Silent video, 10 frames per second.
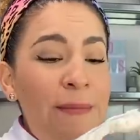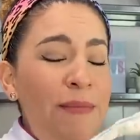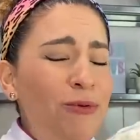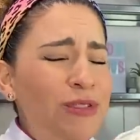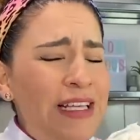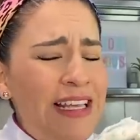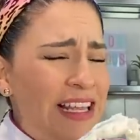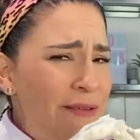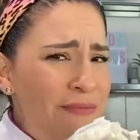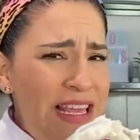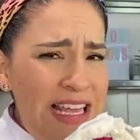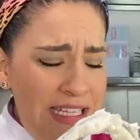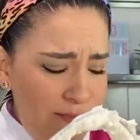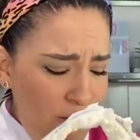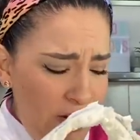me gusta que quede bien
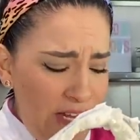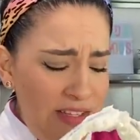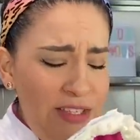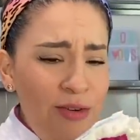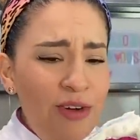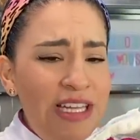esponjadito,